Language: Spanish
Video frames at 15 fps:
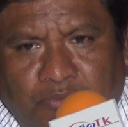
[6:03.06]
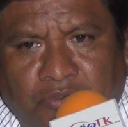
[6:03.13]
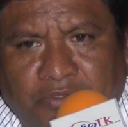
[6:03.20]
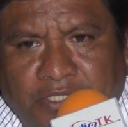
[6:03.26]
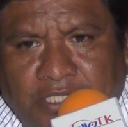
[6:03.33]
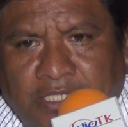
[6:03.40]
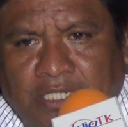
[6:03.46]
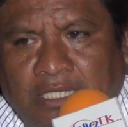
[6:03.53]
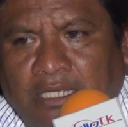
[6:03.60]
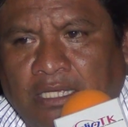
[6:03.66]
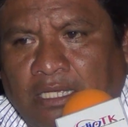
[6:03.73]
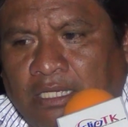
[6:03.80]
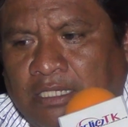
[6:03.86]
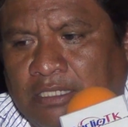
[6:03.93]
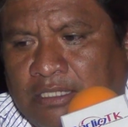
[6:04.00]
poder
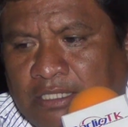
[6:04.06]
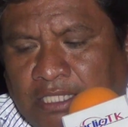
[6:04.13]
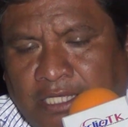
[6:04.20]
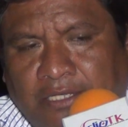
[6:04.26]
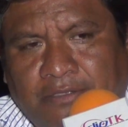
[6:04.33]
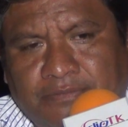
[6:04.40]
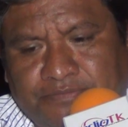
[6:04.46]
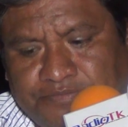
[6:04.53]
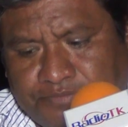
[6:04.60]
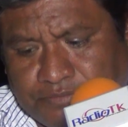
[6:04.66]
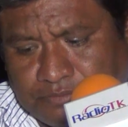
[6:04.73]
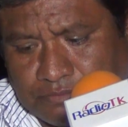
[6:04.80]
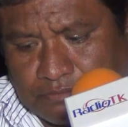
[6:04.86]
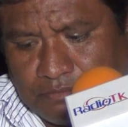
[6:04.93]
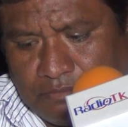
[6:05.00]
de
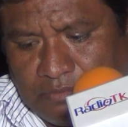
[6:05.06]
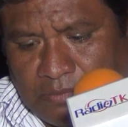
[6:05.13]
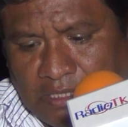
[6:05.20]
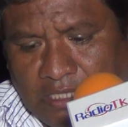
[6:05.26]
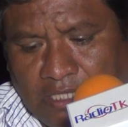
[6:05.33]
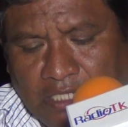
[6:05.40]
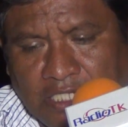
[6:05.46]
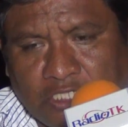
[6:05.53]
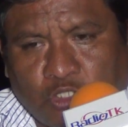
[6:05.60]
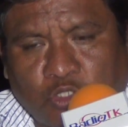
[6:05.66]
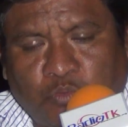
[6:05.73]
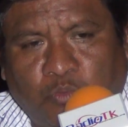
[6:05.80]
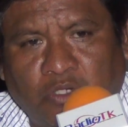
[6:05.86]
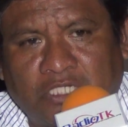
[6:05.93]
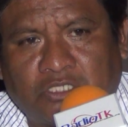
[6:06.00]

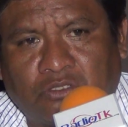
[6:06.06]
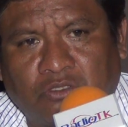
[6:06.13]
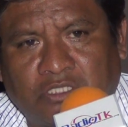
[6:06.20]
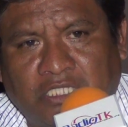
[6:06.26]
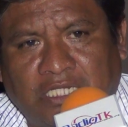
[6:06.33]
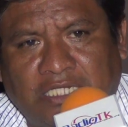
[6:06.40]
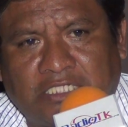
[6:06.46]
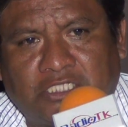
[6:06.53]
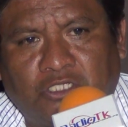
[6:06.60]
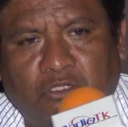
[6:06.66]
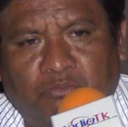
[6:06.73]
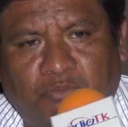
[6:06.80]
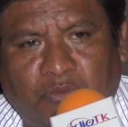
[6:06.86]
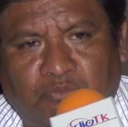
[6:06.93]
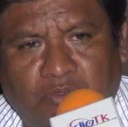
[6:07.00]
estos puestos de
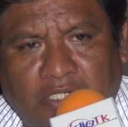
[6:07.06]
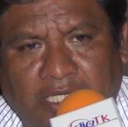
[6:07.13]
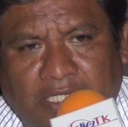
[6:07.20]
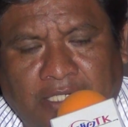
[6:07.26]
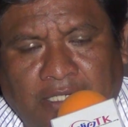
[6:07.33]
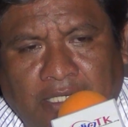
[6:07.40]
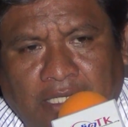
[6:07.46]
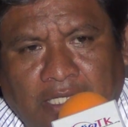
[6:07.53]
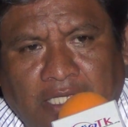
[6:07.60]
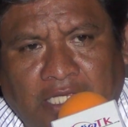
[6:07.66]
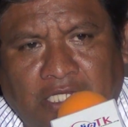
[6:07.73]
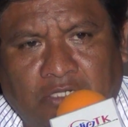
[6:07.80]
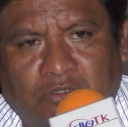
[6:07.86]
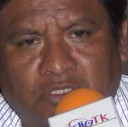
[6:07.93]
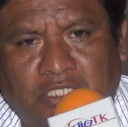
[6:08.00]
elección popular
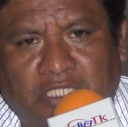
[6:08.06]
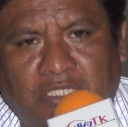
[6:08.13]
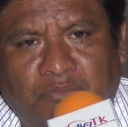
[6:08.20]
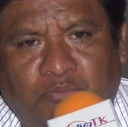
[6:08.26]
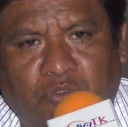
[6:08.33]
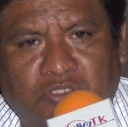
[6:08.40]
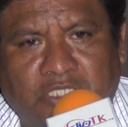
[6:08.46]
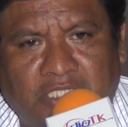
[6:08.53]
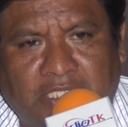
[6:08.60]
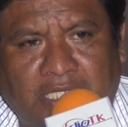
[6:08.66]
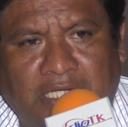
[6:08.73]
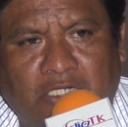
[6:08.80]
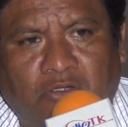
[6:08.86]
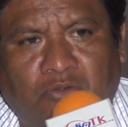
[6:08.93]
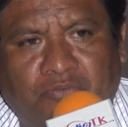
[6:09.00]
en los que deposita
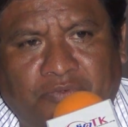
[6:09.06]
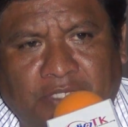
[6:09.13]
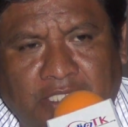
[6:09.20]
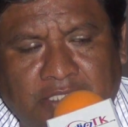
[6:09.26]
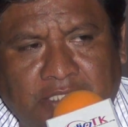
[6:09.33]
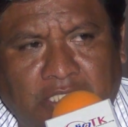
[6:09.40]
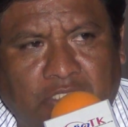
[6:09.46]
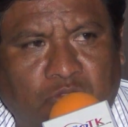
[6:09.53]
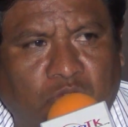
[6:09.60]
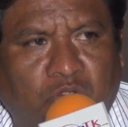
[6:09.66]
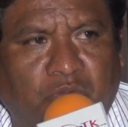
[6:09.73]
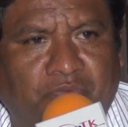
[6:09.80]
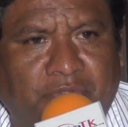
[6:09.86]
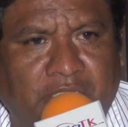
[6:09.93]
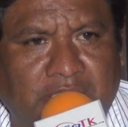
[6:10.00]
la confianza, su
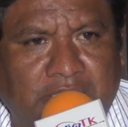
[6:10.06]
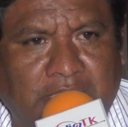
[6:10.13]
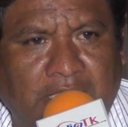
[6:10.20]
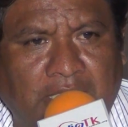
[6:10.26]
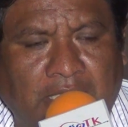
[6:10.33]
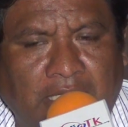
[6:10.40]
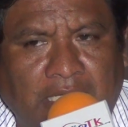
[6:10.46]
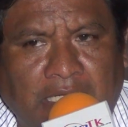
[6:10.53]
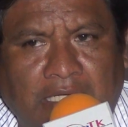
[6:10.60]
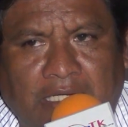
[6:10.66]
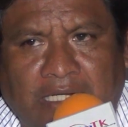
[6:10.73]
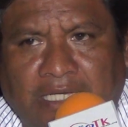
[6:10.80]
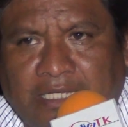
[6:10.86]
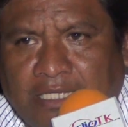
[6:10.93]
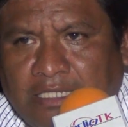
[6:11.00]
confianza,
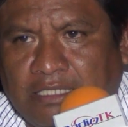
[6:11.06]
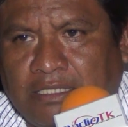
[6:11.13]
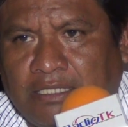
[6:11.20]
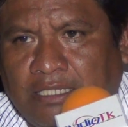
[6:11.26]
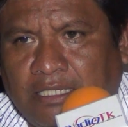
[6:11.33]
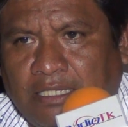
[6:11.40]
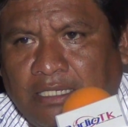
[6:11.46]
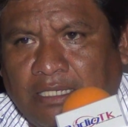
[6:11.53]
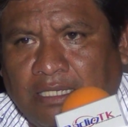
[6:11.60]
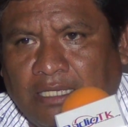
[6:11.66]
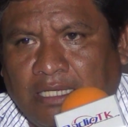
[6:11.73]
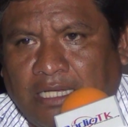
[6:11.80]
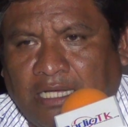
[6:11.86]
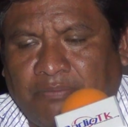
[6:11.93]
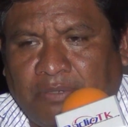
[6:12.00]
la gente
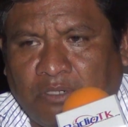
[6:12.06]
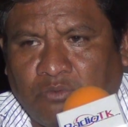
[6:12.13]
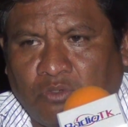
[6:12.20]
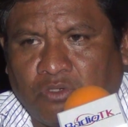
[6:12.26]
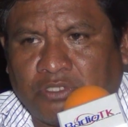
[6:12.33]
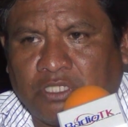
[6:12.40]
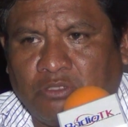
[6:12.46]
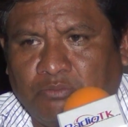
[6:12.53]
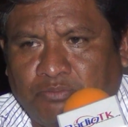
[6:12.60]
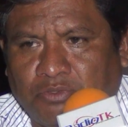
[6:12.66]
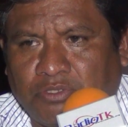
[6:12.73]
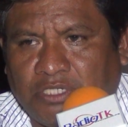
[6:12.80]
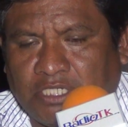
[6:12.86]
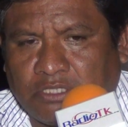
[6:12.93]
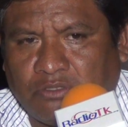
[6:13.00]
a favor de un
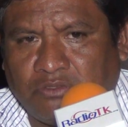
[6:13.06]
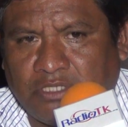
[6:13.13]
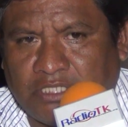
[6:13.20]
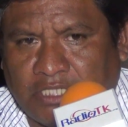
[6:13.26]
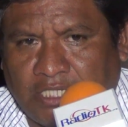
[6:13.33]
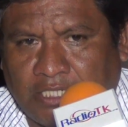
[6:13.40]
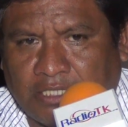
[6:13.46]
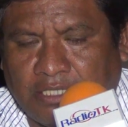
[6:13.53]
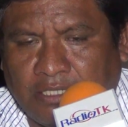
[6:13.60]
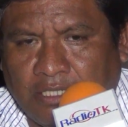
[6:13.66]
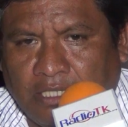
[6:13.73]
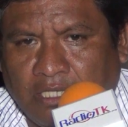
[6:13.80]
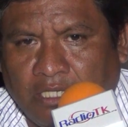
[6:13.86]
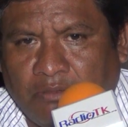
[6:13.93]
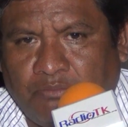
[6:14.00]
proyecto de izquierda.
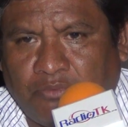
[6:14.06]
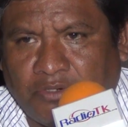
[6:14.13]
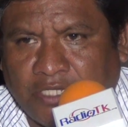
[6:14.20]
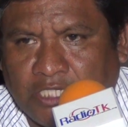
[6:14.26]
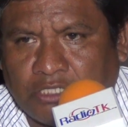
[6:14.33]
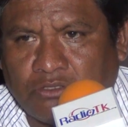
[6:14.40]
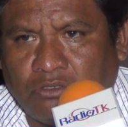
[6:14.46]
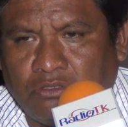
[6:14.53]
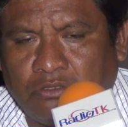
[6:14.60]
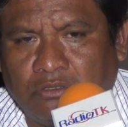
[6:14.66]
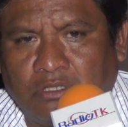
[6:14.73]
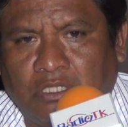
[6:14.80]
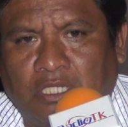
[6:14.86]
Por eso